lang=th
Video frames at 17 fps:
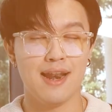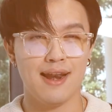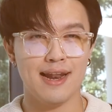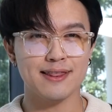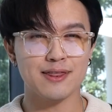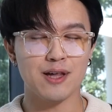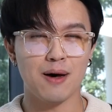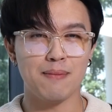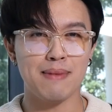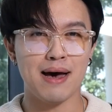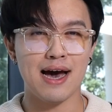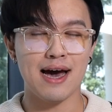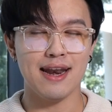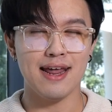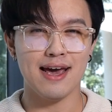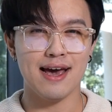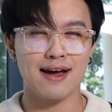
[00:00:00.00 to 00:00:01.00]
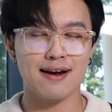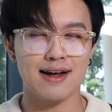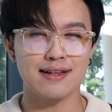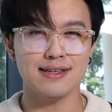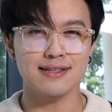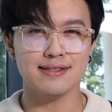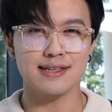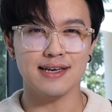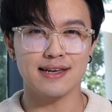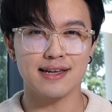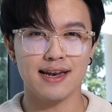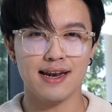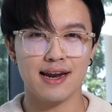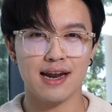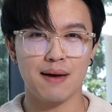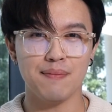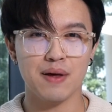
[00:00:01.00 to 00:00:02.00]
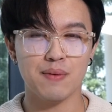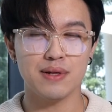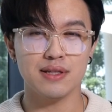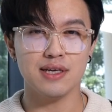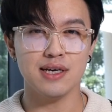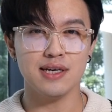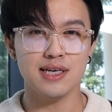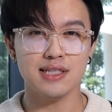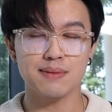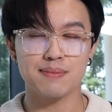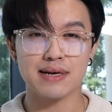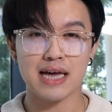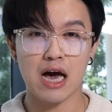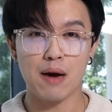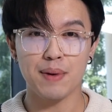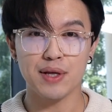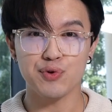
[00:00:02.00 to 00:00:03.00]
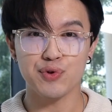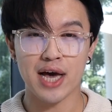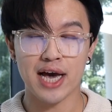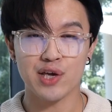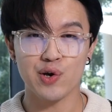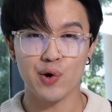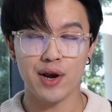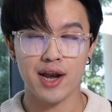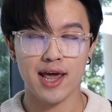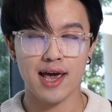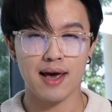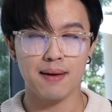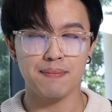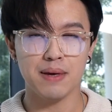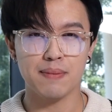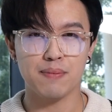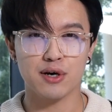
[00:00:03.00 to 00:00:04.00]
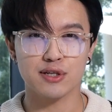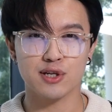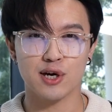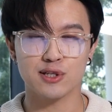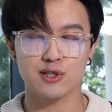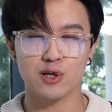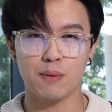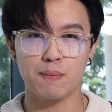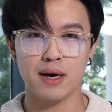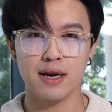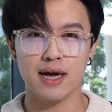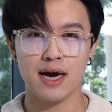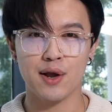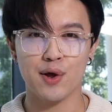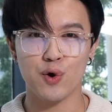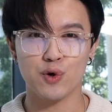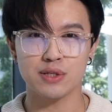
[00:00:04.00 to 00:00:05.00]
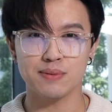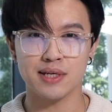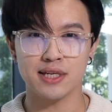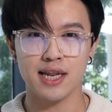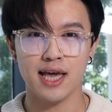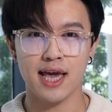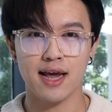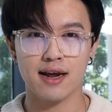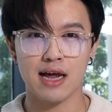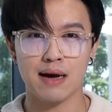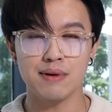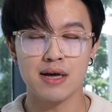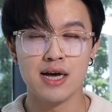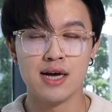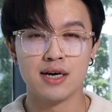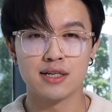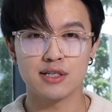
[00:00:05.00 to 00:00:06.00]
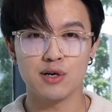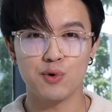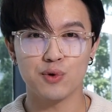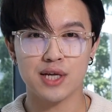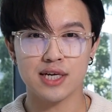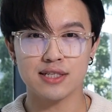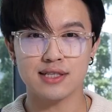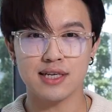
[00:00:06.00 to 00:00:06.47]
และต่อมานะฮะครั้งที่ 4 นั้นนะครับในวันที่ 29 มิถุนายนนะฮะปีพศ 2564 นั่นเองครับซึ่งคุณทัก